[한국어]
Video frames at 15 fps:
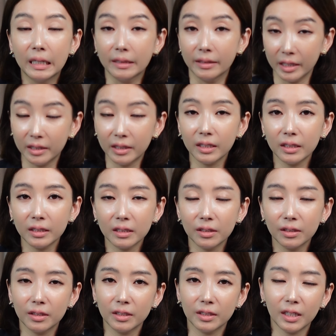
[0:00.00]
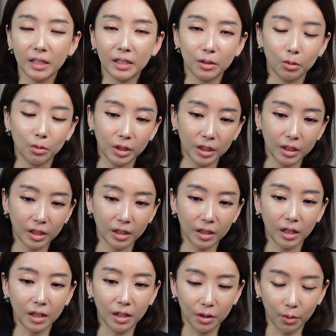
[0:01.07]
네티즌들 사이에서도
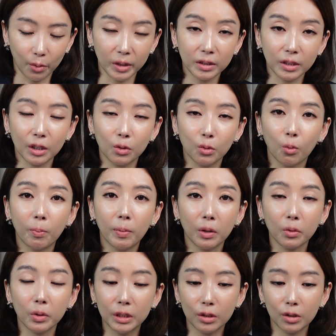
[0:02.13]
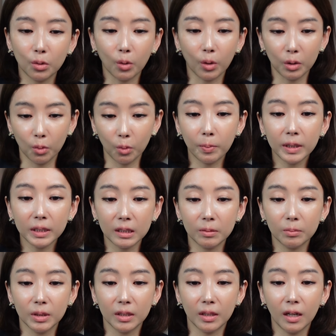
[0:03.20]
인기가 굉장히 높았고 인지도가
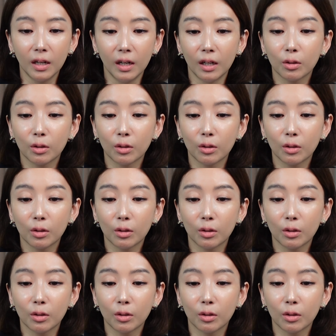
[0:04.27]
높았습니다.